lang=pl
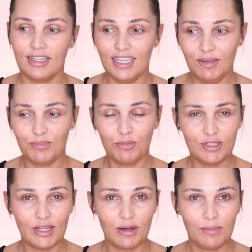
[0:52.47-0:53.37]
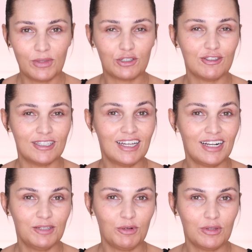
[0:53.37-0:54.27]
I pomyślałam, że to jest
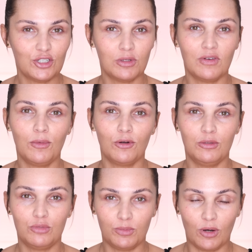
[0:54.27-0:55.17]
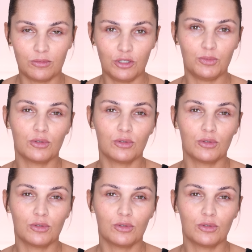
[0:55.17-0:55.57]
idealny moment, żeby Wam o nim przypomnieć,